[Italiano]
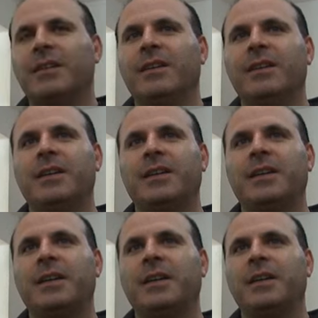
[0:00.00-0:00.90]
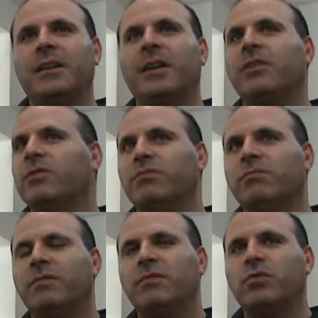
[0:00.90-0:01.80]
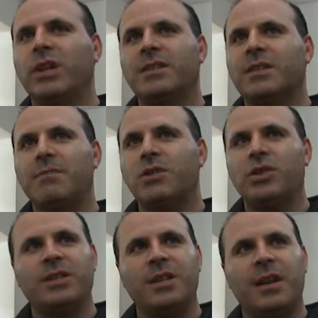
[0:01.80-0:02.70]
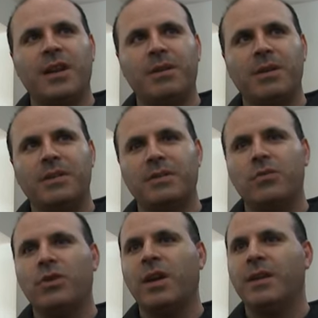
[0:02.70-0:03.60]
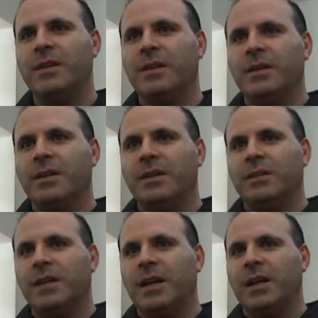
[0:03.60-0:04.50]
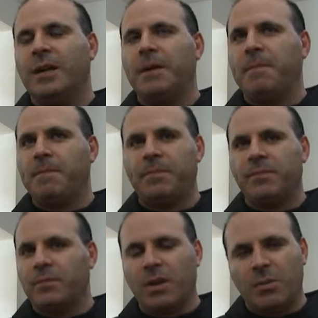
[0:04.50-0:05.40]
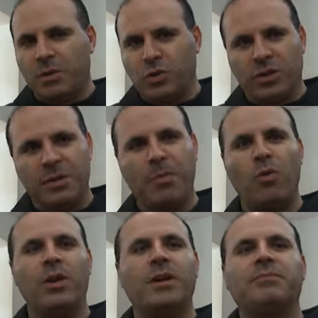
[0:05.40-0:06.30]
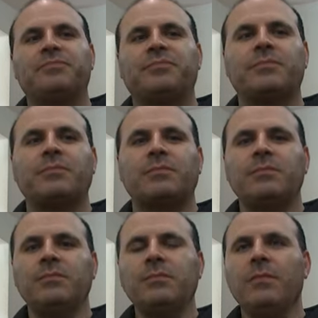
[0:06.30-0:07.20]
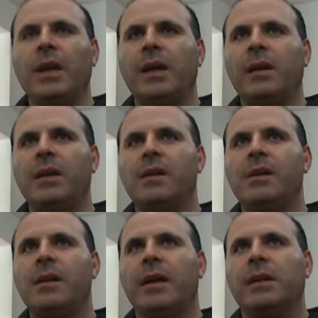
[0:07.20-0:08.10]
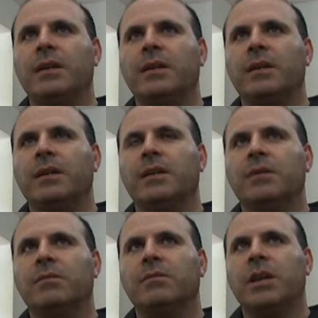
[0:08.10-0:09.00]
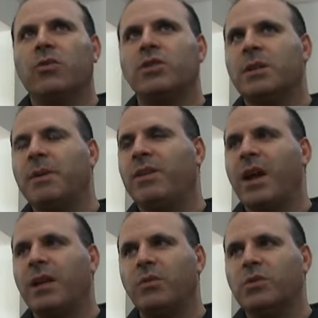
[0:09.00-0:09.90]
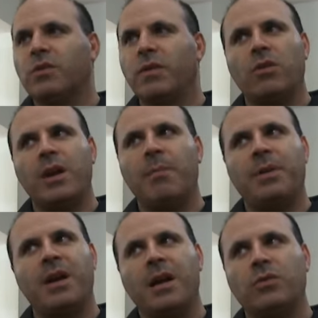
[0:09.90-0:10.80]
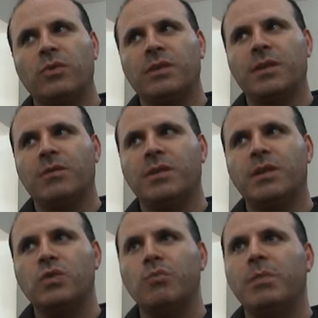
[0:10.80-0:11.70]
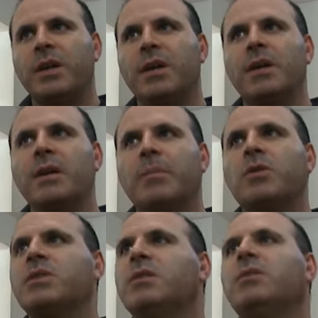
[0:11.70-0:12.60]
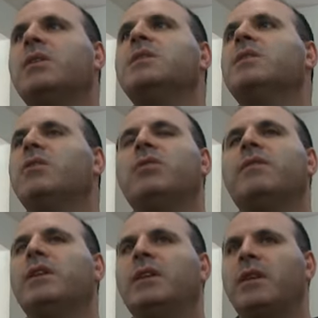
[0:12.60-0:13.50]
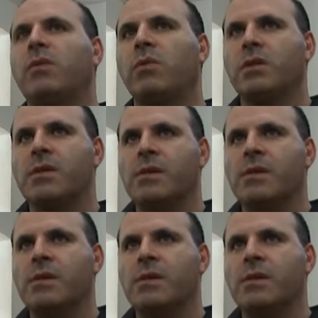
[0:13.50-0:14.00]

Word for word: e lei fu, fu data questa immaginetta della lacrimazione da, da, una persona di Polla e lei, lei, non sapeva neanche di questo fenomeno, lei ha pregato questa, questa supplica, però ha sentito il desiderio di venire qui.